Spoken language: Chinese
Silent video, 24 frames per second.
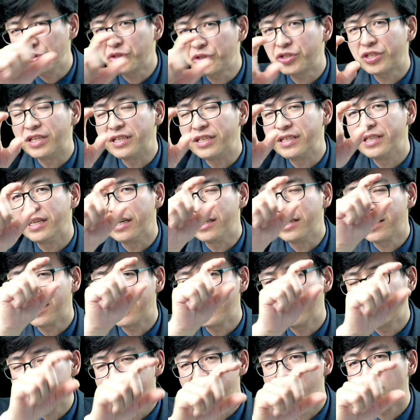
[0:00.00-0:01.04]
于神的，他
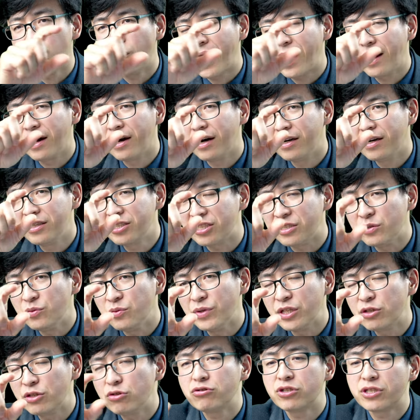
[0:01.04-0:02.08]
的计划和行
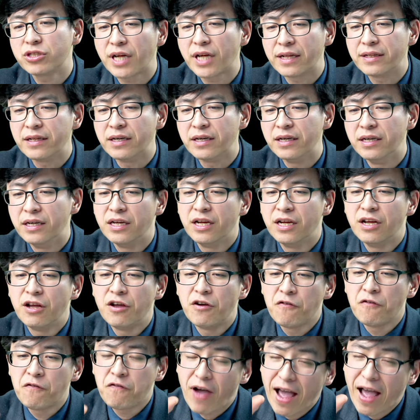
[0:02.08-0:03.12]
为都是善的。
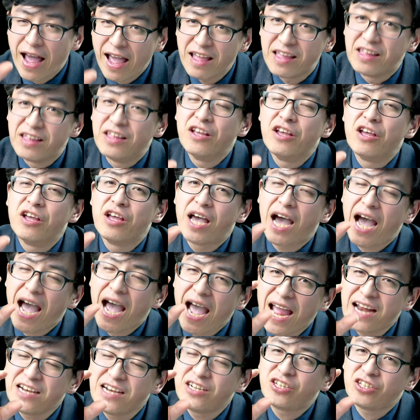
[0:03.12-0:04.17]
凡
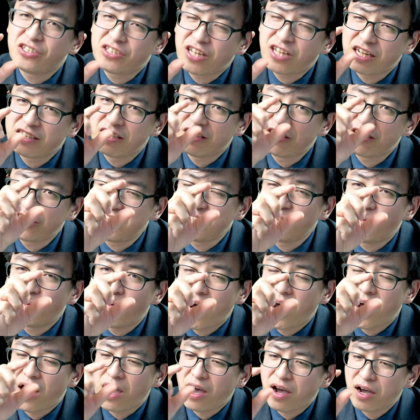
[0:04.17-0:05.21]
按着他的计
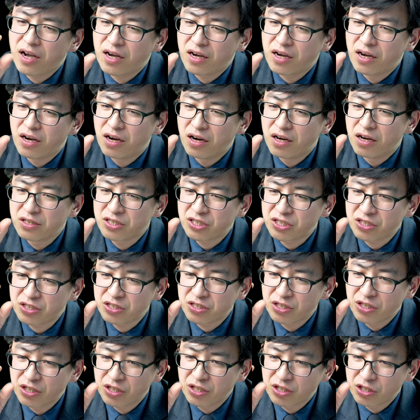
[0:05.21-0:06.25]
划和
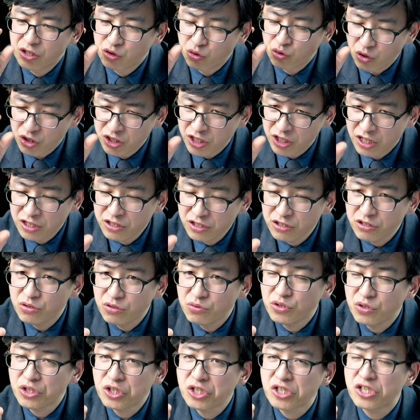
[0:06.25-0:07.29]
所成
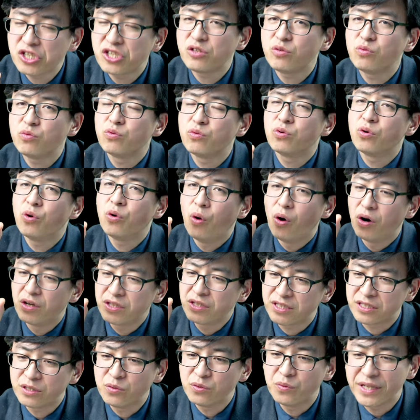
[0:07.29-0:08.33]
就的事物或
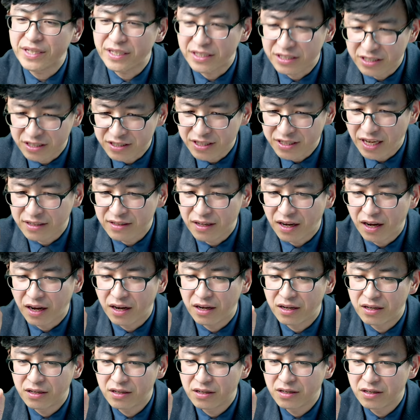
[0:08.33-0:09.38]
行为也是善的
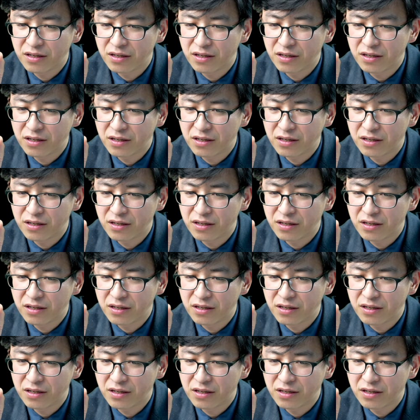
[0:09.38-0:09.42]
哈，